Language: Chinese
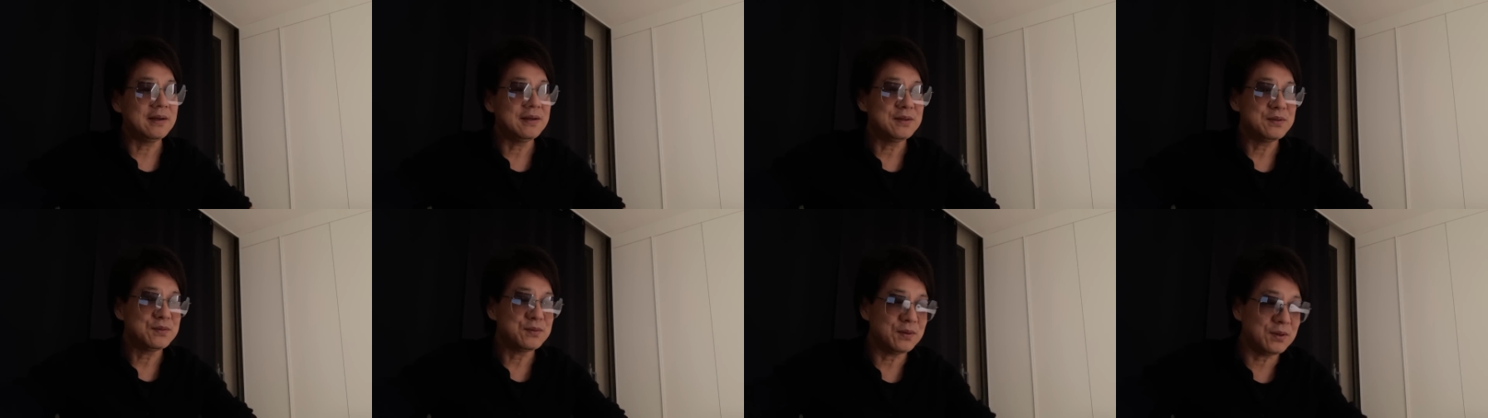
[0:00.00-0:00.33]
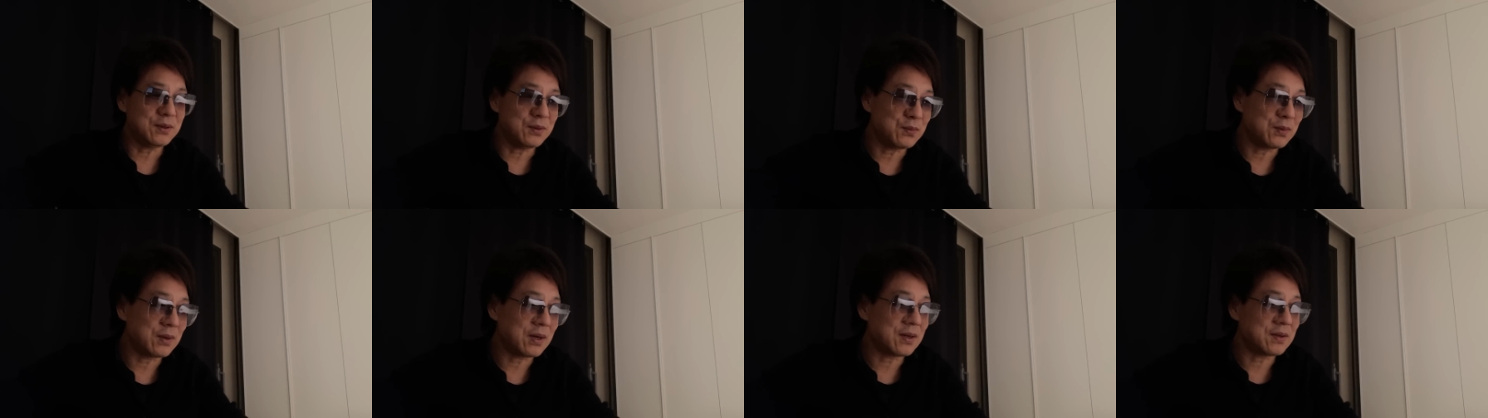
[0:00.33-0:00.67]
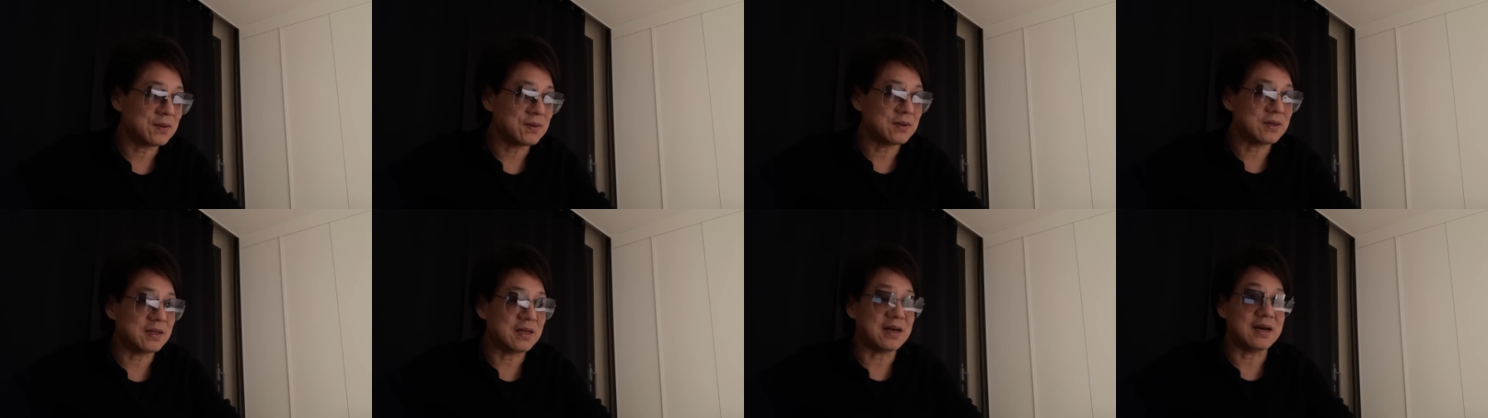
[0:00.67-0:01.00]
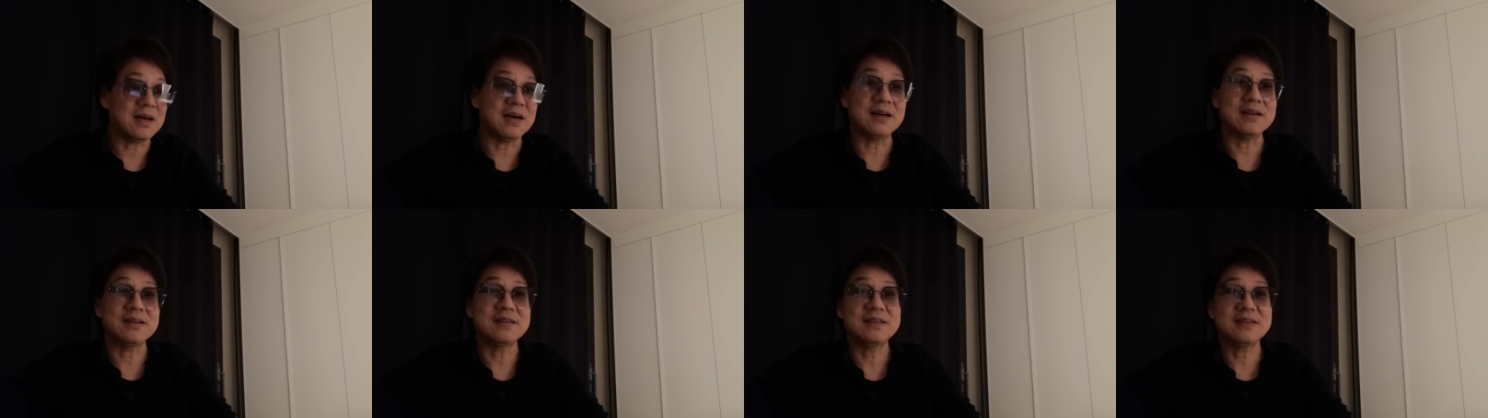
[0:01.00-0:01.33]
所以我告诉你
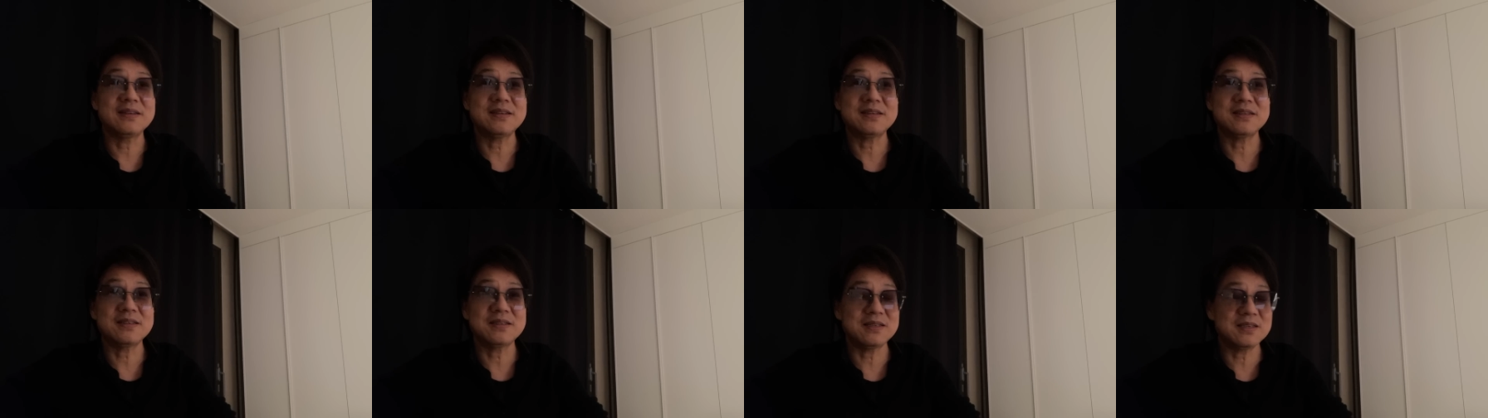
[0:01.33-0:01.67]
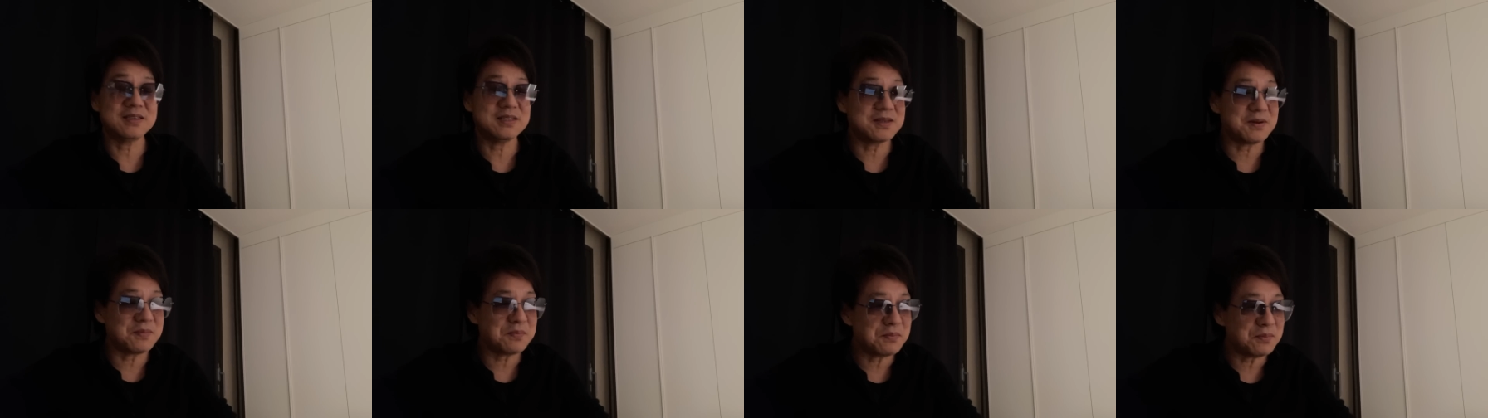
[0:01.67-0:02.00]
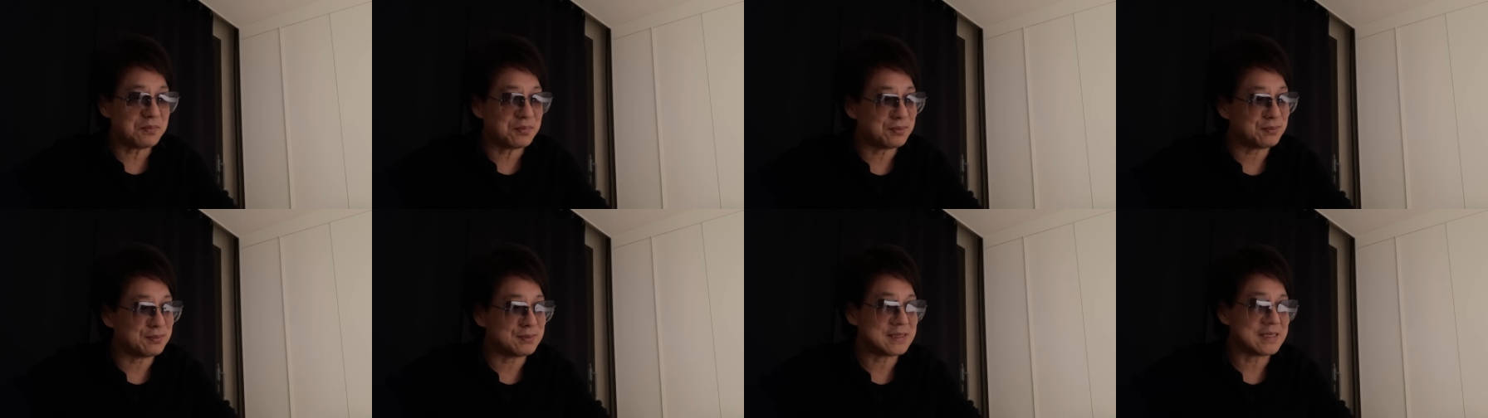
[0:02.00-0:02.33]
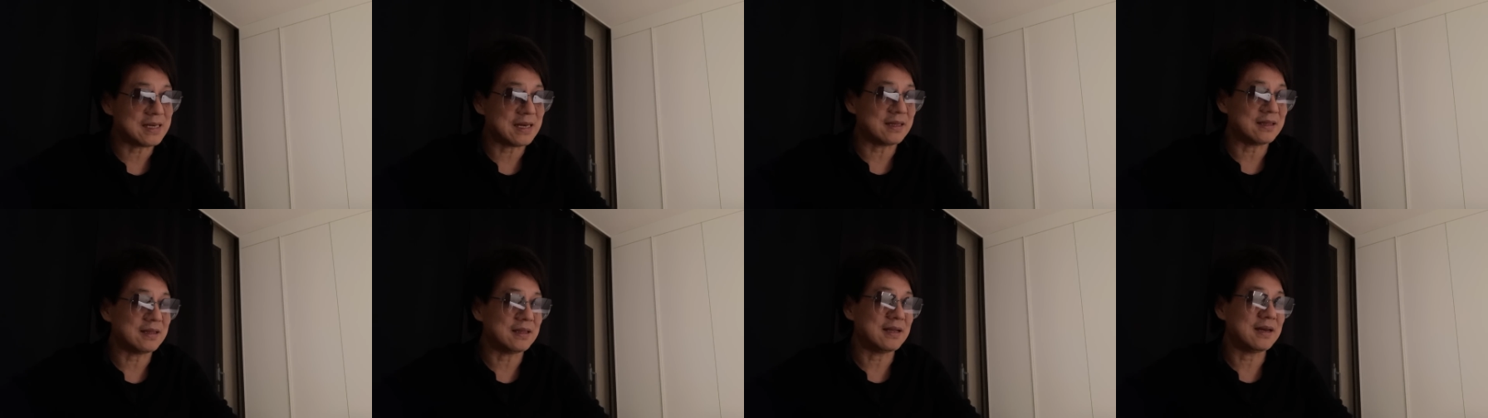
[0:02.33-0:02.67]
啊，这个事情真不
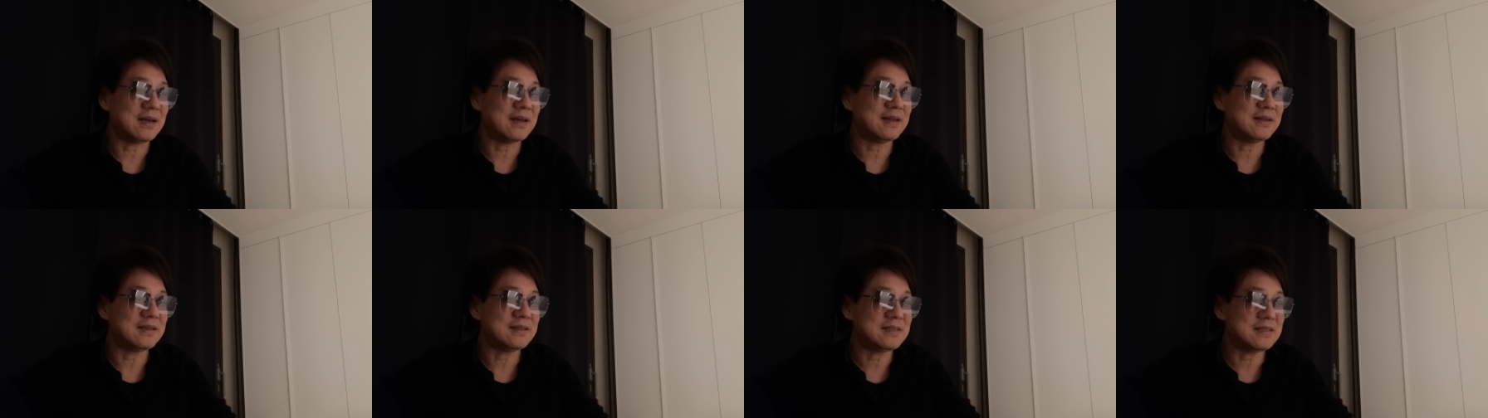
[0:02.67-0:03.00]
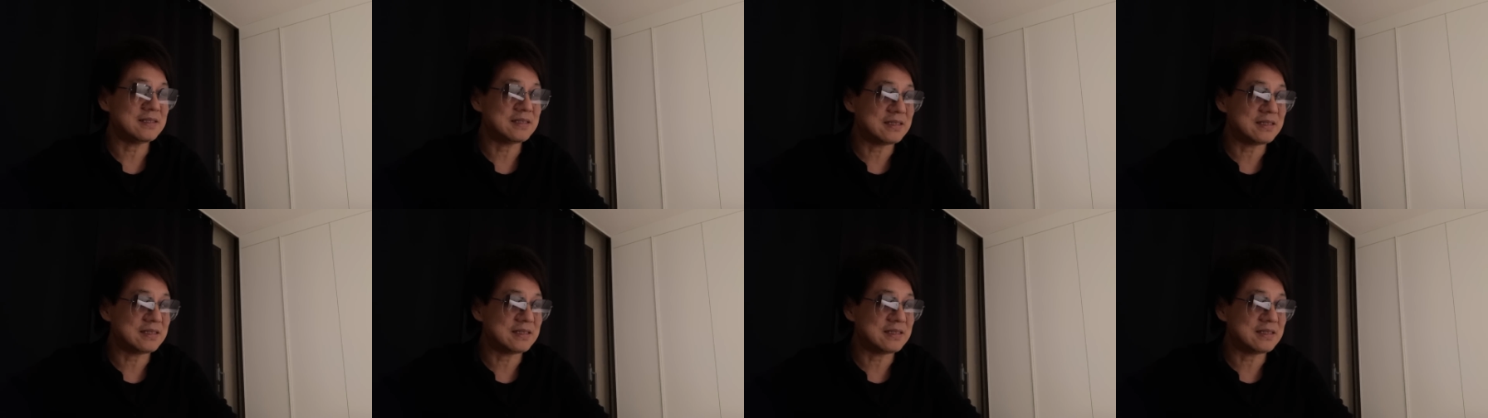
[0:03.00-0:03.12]
简单，